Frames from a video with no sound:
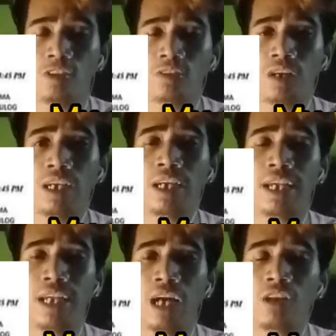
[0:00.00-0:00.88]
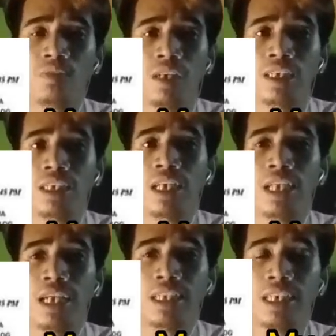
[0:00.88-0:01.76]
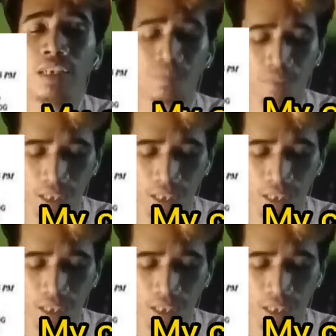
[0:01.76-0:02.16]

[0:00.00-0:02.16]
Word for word: po dito kay Grey Galloper na si Lady